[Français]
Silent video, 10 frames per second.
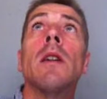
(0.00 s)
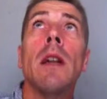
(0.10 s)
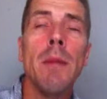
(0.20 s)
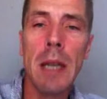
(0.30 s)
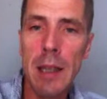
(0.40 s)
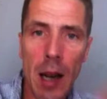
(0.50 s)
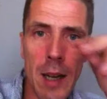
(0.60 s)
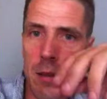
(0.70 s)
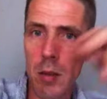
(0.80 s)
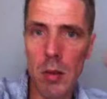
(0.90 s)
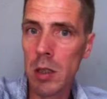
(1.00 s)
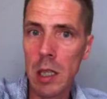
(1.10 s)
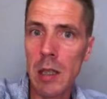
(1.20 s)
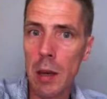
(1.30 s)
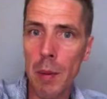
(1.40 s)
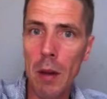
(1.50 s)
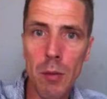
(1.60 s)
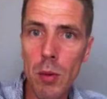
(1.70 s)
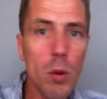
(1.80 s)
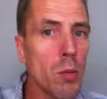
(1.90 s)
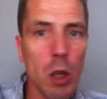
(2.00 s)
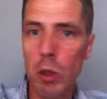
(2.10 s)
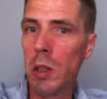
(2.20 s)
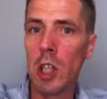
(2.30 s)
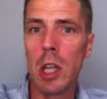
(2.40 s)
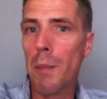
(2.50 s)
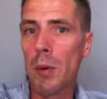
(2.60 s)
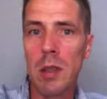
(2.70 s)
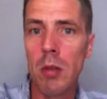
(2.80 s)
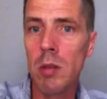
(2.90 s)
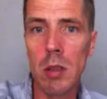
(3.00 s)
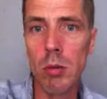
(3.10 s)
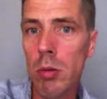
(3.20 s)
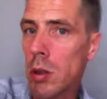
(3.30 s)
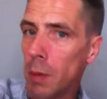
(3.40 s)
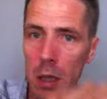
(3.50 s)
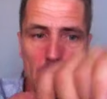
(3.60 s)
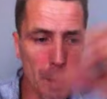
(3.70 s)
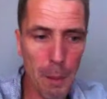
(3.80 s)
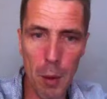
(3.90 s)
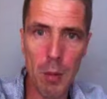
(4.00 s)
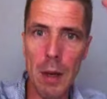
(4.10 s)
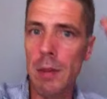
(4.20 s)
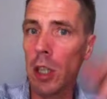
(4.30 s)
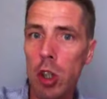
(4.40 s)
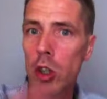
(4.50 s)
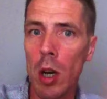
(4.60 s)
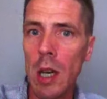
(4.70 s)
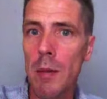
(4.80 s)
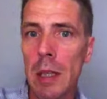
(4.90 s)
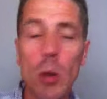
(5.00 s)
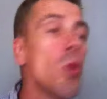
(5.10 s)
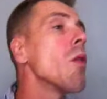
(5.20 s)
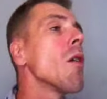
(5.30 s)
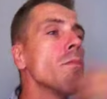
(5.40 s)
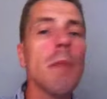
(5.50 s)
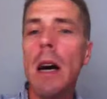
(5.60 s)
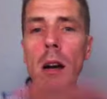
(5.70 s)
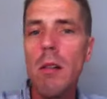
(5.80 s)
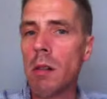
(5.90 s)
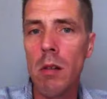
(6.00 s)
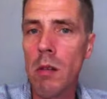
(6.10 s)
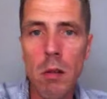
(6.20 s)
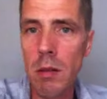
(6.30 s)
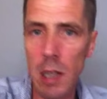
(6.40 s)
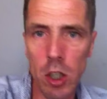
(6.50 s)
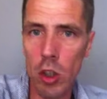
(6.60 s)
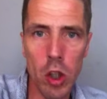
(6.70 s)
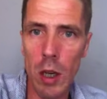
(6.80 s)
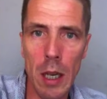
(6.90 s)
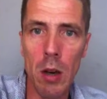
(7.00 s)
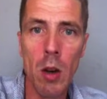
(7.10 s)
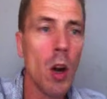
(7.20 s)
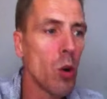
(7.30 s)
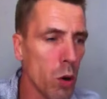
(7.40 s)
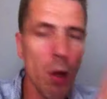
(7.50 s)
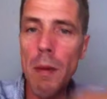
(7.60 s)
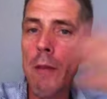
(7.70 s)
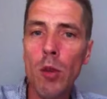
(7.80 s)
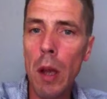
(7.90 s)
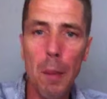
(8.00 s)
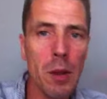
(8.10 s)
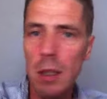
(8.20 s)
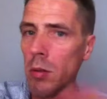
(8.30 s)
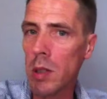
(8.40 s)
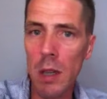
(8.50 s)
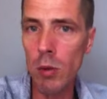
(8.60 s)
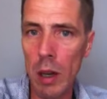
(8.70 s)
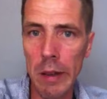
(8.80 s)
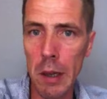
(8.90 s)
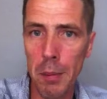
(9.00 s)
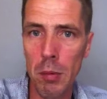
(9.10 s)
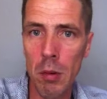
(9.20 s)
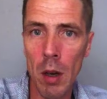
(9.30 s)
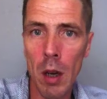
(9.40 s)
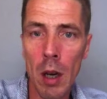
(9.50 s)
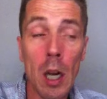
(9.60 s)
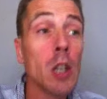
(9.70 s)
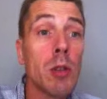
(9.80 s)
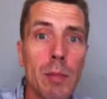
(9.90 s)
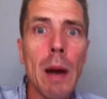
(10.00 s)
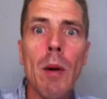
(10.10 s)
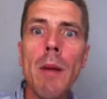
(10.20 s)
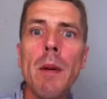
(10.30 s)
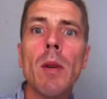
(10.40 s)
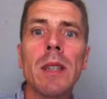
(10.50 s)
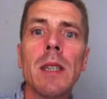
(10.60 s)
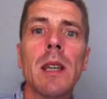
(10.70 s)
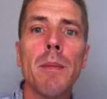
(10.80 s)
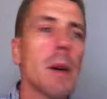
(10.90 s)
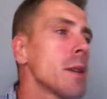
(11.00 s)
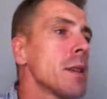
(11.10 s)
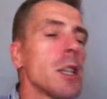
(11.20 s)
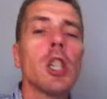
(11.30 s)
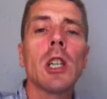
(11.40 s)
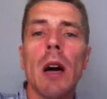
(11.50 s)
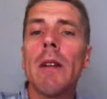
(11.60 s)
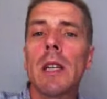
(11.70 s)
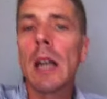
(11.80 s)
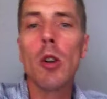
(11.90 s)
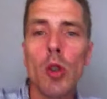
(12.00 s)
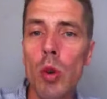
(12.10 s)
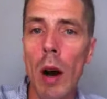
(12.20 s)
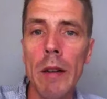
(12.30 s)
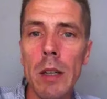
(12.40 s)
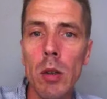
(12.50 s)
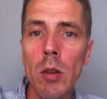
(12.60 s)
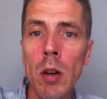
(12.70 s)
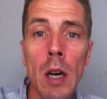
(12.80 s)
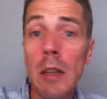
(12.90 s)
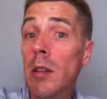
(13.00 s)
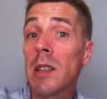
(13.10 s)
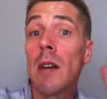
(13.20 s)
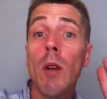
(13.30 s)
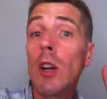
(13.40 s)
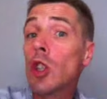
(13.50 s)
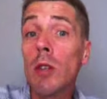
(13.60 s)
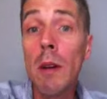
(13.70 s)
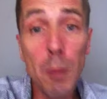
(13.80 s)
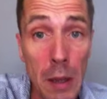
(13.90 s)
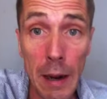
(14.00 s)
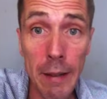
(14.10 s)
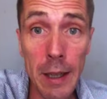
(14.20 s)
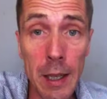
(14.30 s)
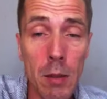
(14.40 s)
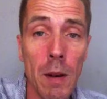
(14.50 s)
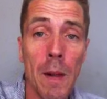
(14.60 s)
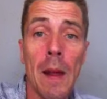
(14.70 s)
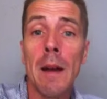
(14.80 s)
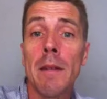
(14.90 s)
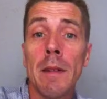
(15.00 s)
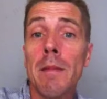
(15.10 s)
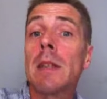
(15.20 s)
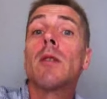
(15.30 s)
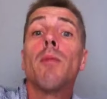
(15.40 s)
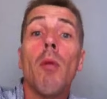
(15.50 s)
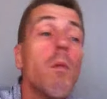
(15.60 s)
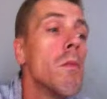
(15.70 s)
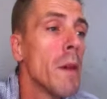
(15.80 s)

il a mis les dates euh, qui étaient prévues. Moi, je lui ai dit, je l'ai posé le 10 août. Il m'a dit, il n'y a pas de problème, ça ne change rien. Il m'a dit, le lendemain, euh, ça ne change rien. Le lendemain, vous déposez le dossier, vous ne travaillez plus. Je lui ai dit, ben ouais, mais moi, ce qui s'est passé, c'est que j'ai travaillé quelques jours avec eux sans savoir que je devais plus travailler, quoi. Parce que bon.